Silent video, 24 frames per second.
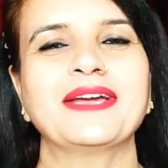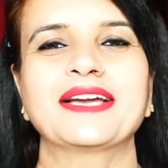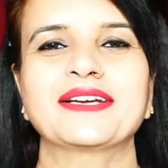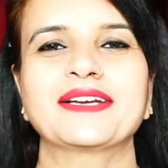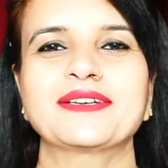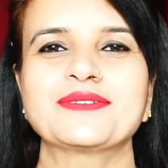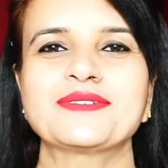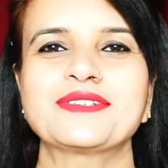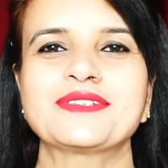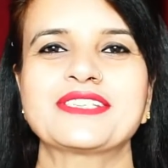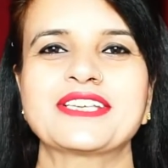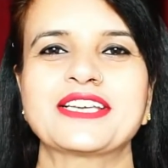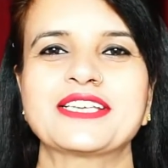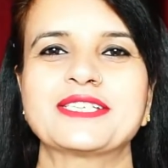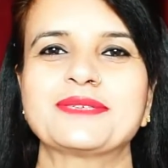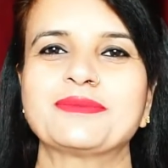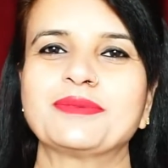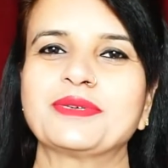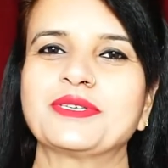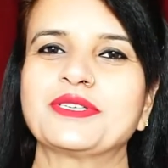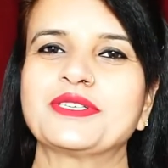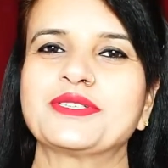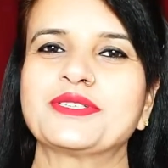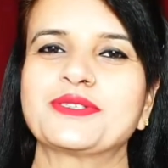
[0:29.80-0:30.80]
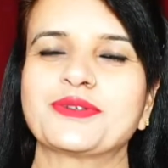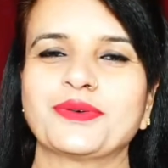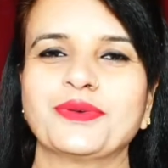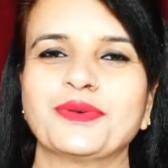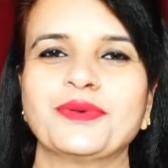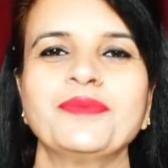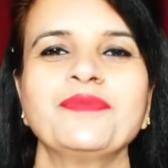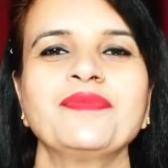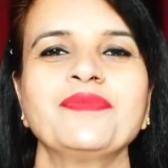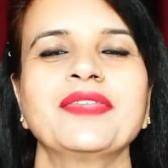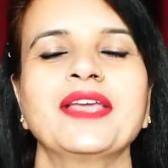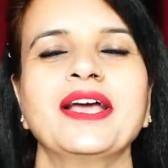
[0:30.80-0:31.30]
टू सेज ब्यूटी
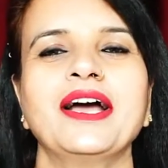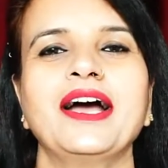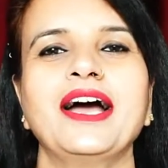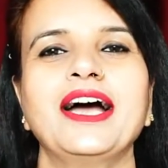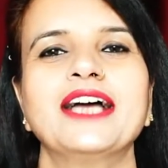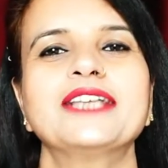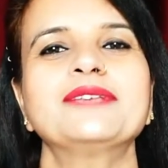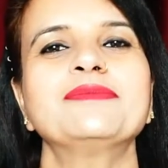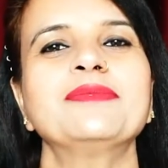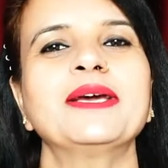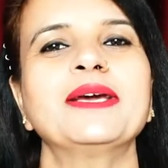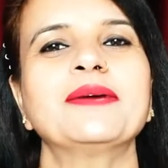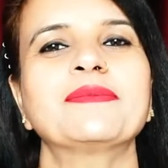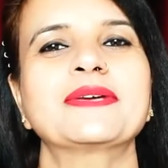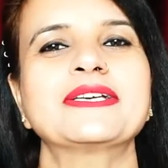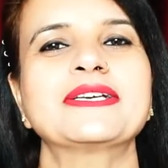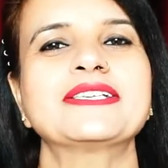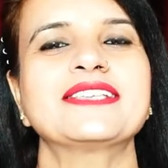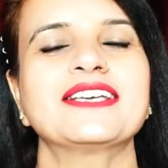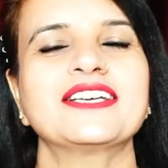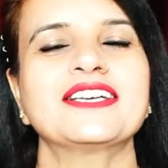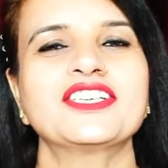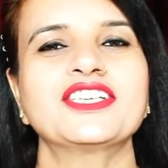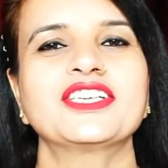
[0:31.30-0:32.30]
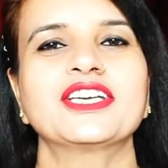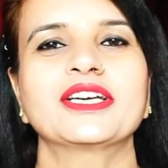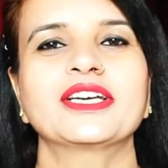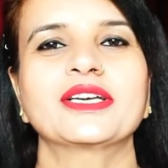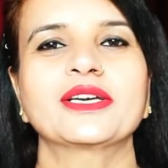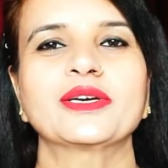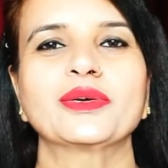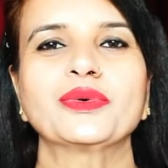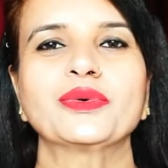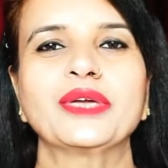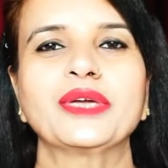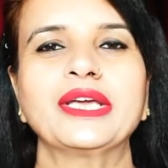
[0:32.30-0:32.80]
जोन आज मैं आपके साथ
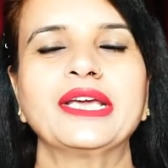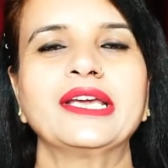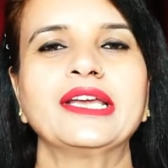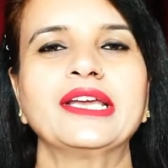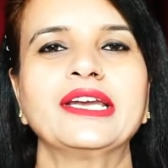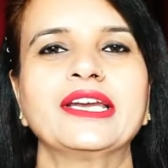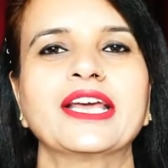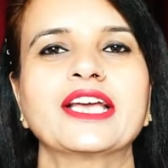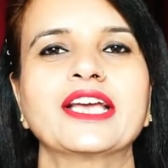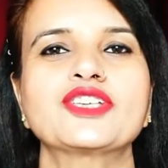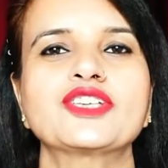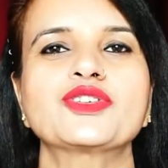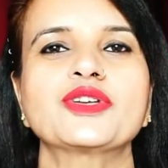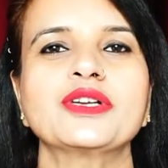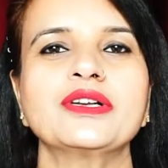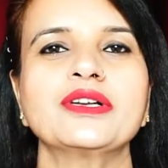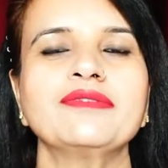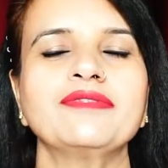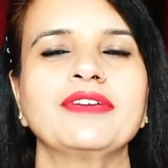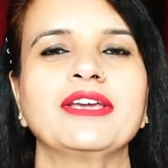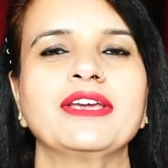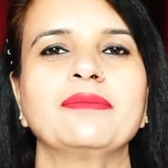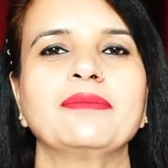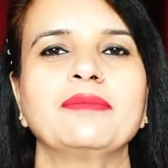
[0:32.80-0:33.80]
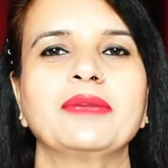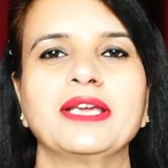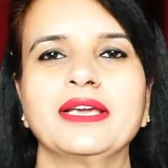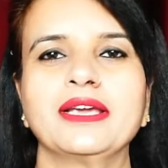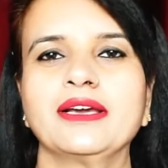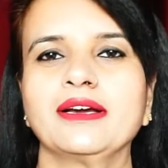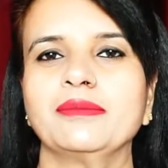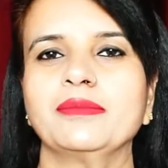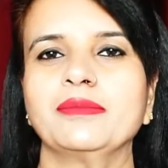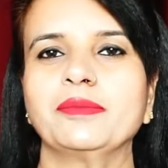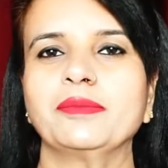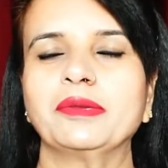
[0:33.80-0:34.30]
शेयर करूंगी कि नेचुरल वे
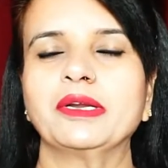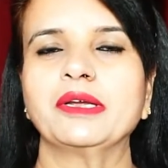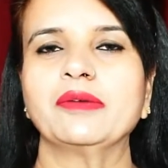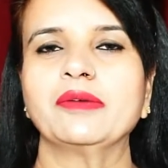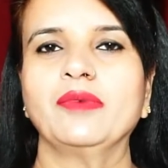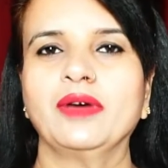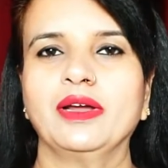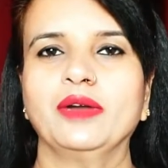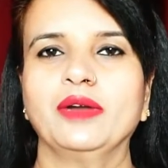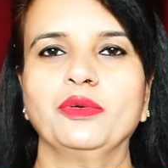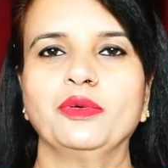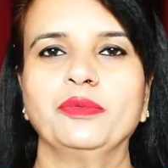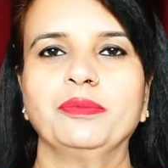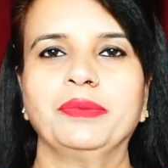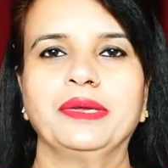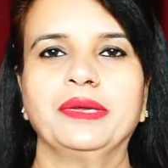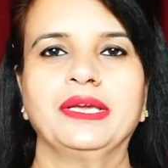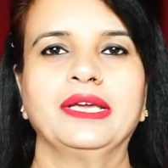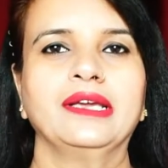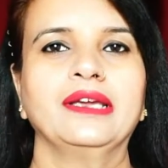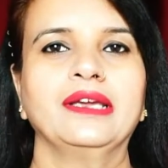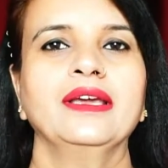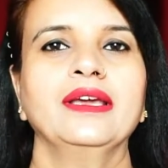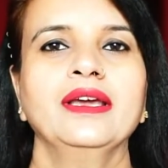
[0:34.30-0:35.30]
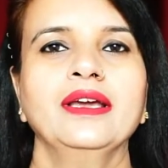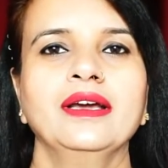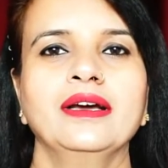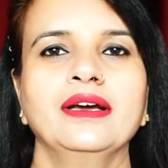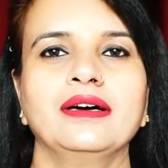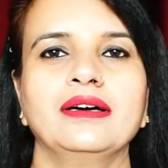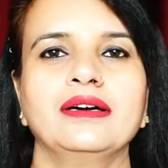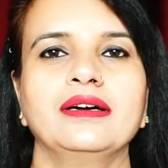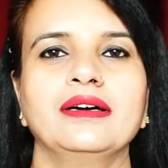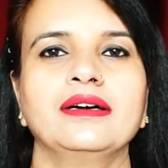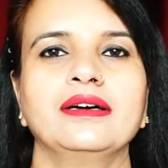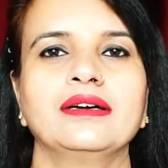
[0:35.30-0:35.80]
में हम अपने बालों पे
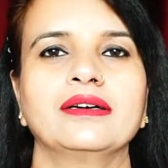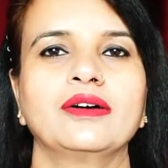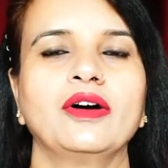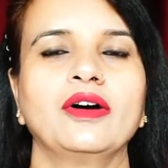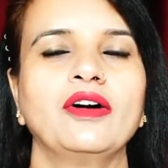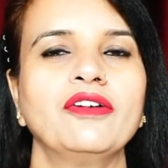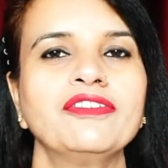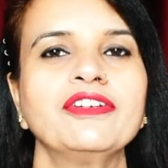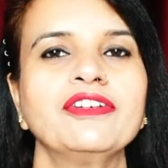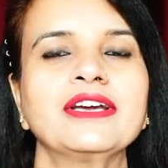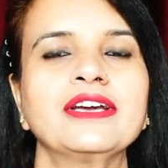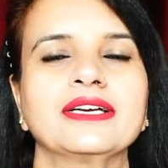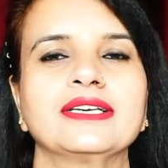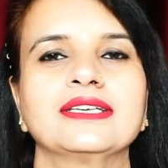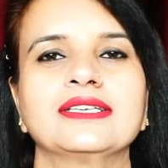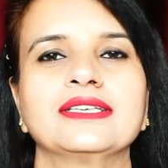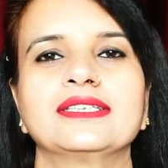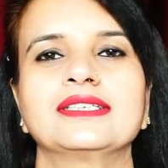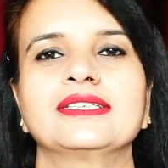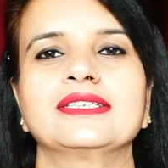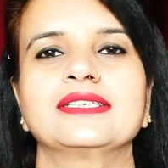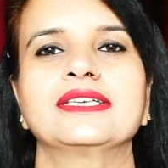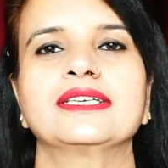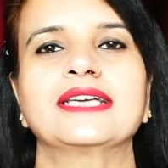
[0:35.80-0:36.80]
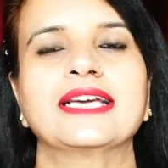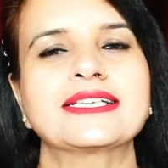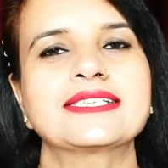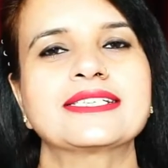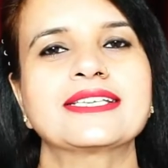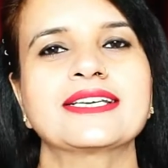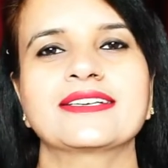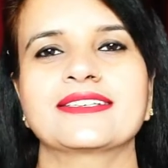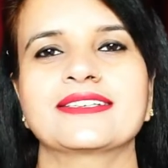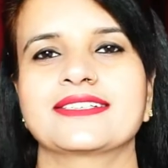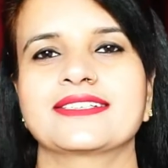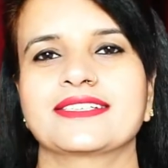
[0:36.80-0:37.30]
कॉफ़ी कलर
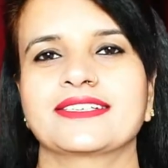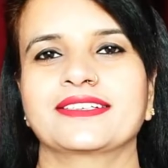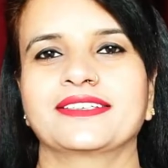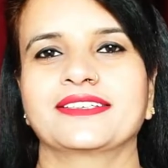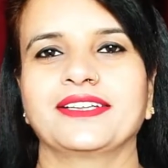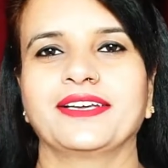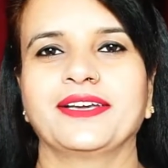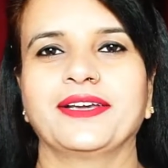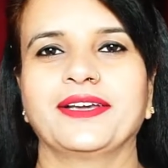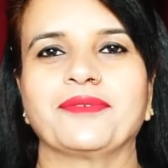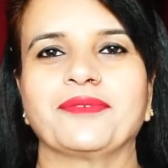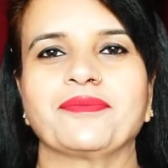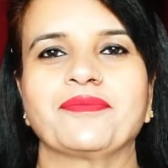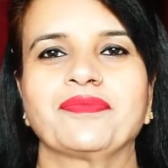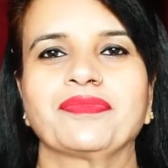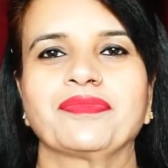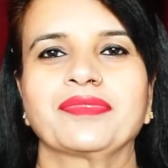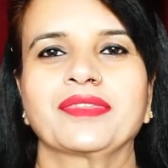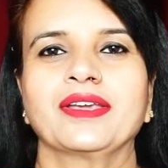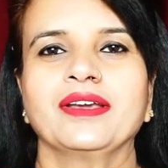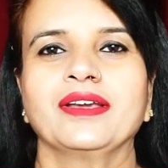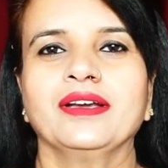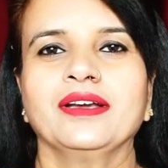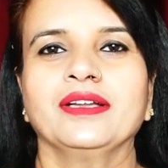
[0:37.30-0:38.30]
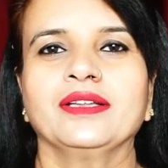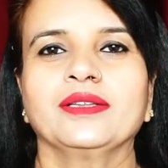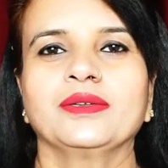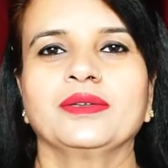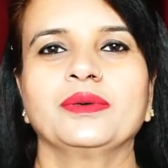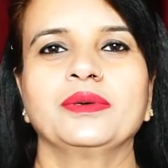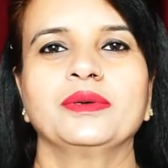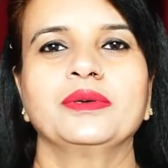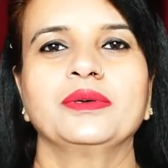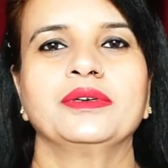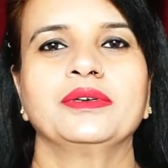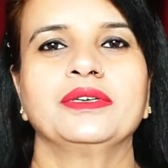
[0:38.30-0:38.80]
कैसे कर सकते हैं
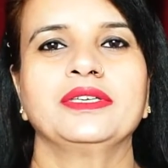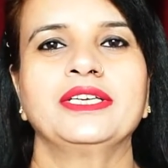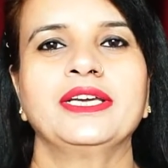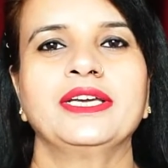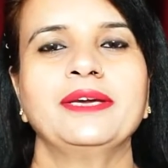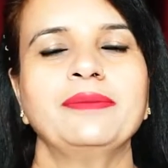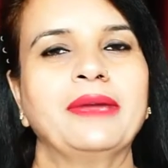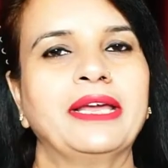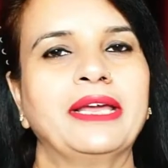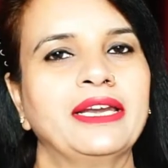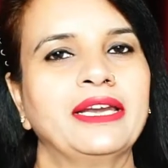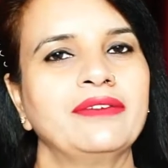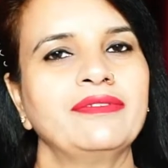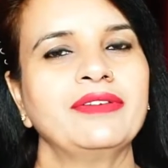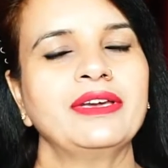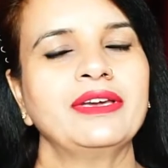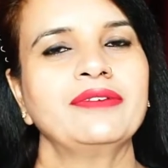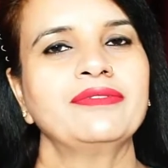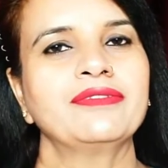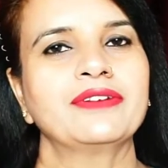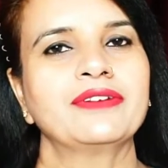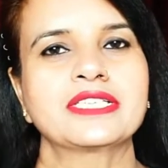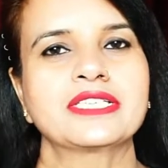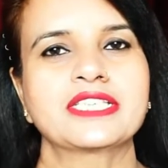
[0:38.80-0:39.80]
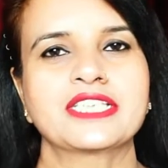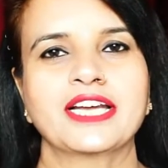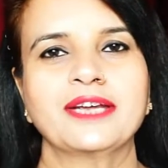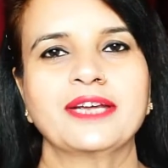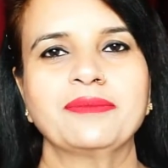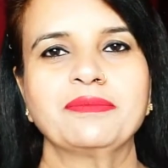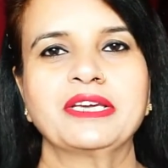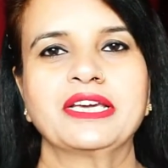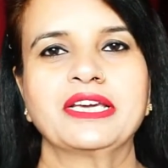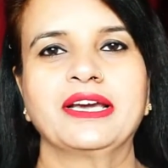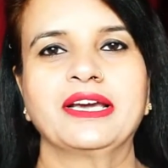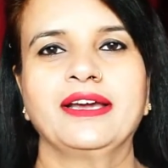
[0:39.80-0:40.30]
तो ये मैंने भी फर्स्ट
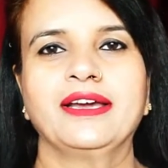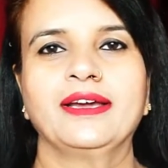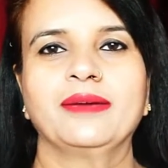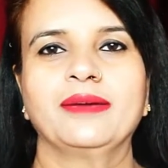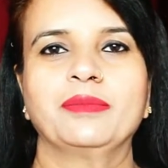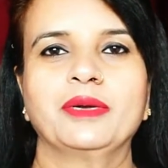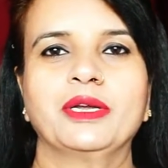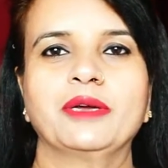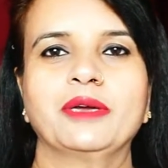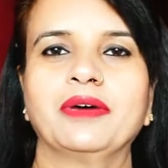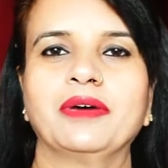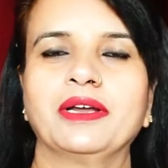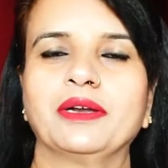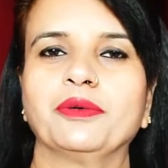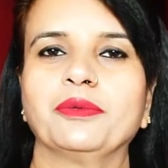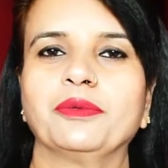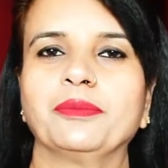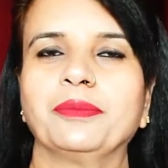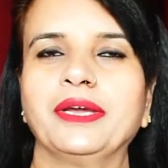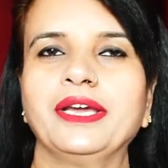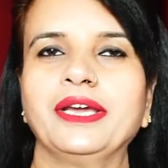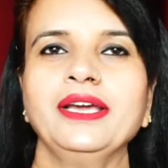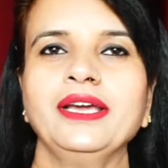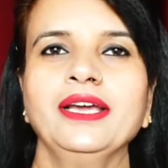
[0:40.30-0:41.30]
टाइम किया है अपने बालों पे